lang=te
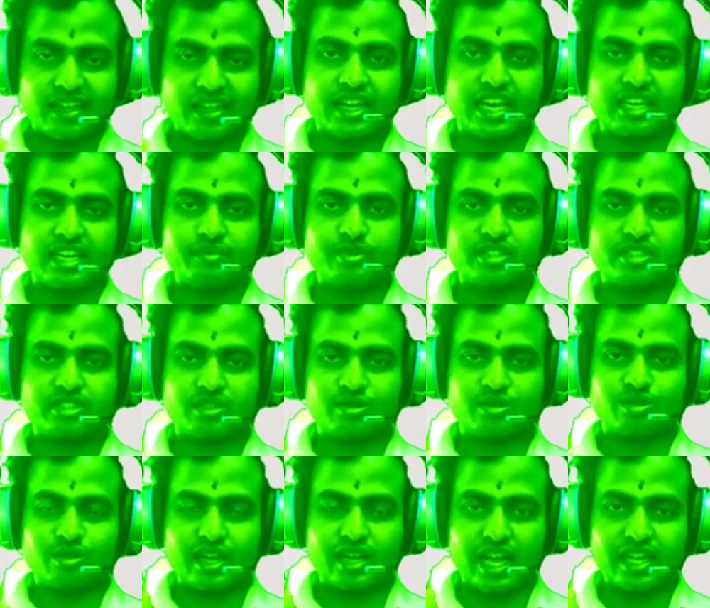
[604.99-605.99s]
కనిపించదు
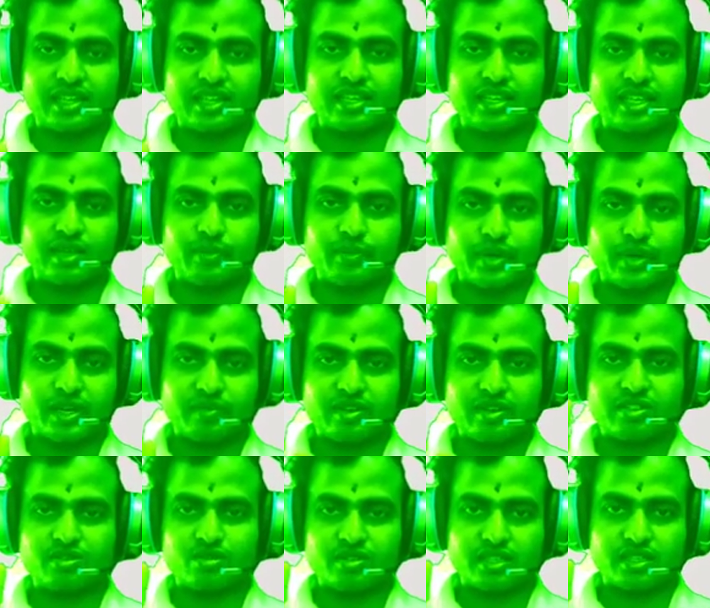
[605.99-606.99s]
కానీ ఈ పిరమిడ్
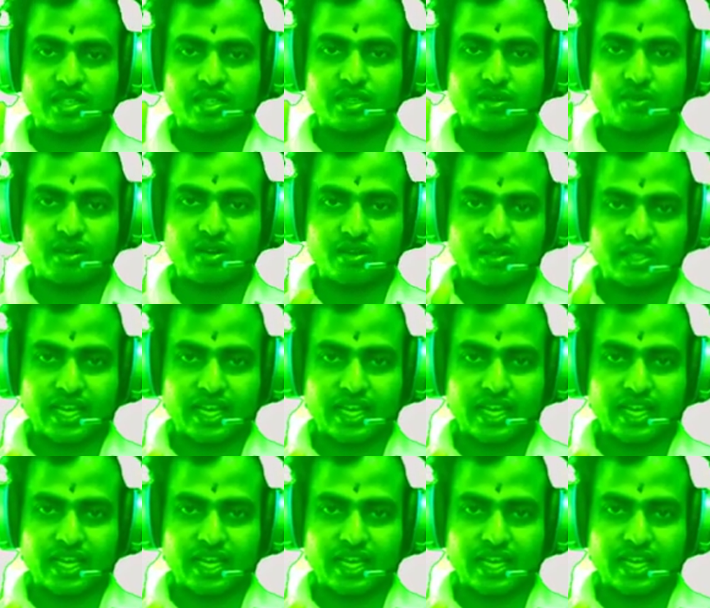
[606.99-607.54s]
సొసైటీ వాళ్ళు